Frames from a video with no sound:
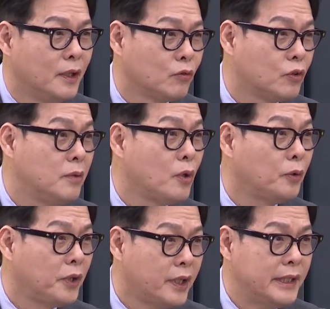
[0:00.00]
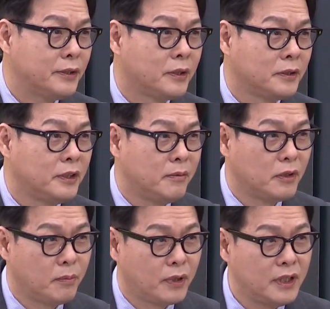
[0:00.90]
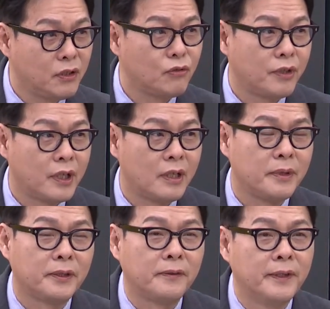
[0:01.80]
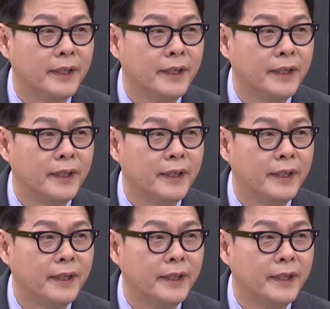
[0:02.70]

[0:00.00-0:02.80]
국힘이 허탈해져요. 그쵸. 이재명 대표가 2선 후퇴를 하면